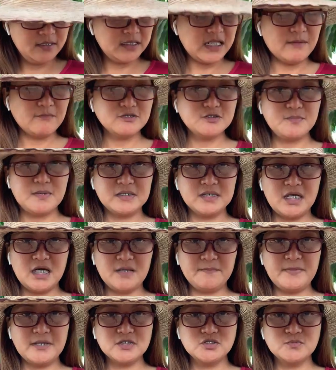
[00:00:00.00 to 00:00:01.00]
tapos pag
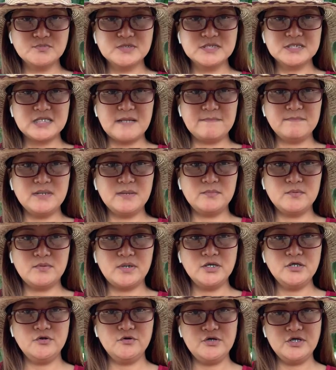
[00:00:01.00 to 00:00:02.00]
nakapag-subscribe na po
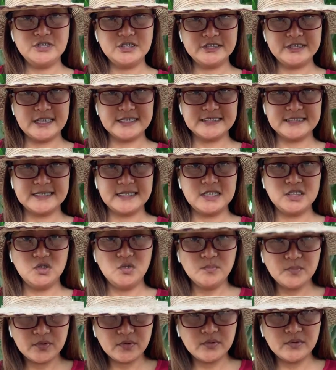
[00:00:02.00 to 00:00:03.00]
kayo, isa sa screen
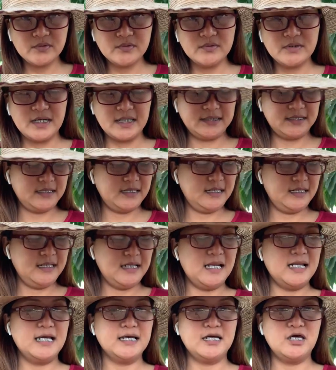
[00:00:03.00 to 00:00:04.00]
nyo po at
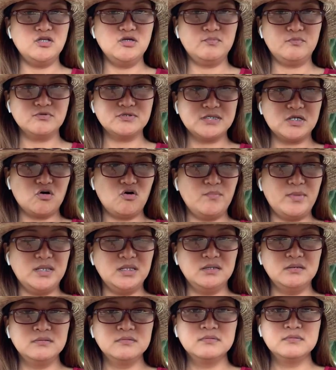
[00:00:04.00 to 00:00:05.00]
ilalagay nyo po sa comment,
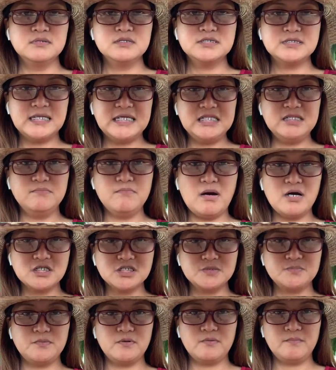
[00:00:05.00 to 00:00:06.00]
sa
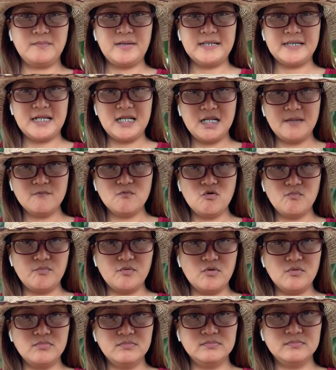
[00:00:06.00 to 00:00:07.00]
inbox po para alam ko
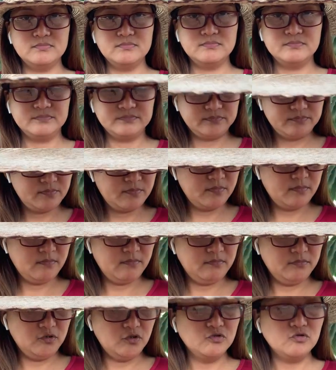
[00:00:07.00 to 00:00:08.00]
po
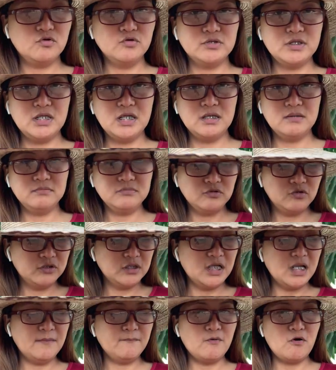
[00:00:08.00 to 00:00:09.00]
doon ko na lang doon
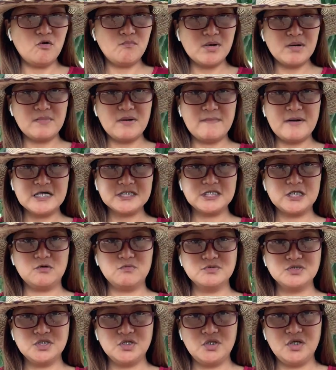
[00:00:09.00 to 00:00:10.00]
na lang po ako magbabase
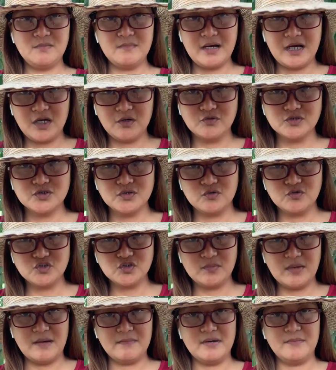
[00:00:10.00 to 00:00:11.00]
kung sino yung mga gustong
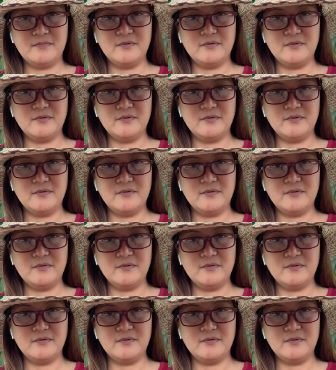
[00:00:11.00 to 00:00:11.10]
sumama